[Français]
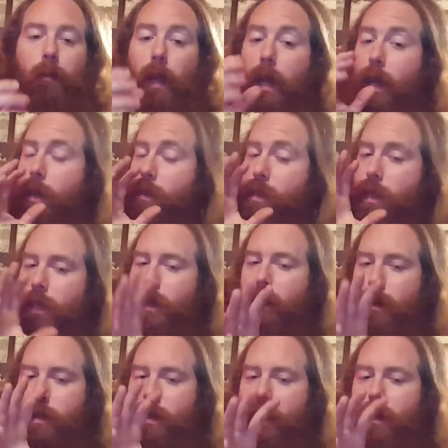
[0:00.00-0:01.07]
Et c'est
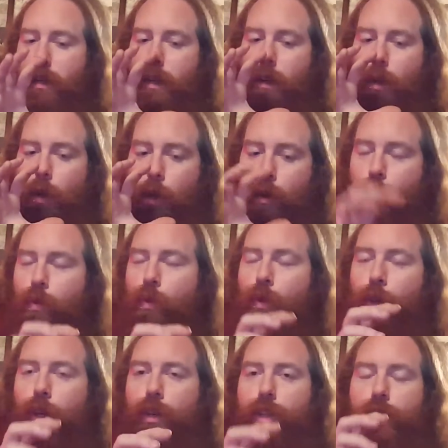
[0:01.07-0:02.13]
le goût
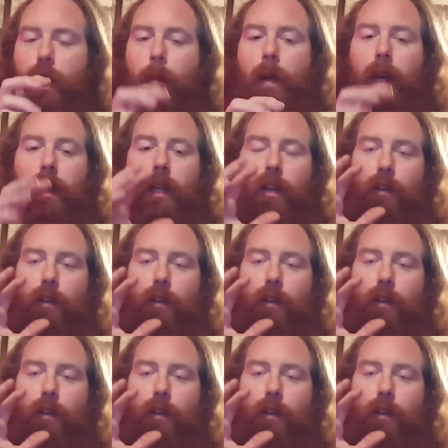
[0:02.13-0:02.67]
que j'ai remarqué,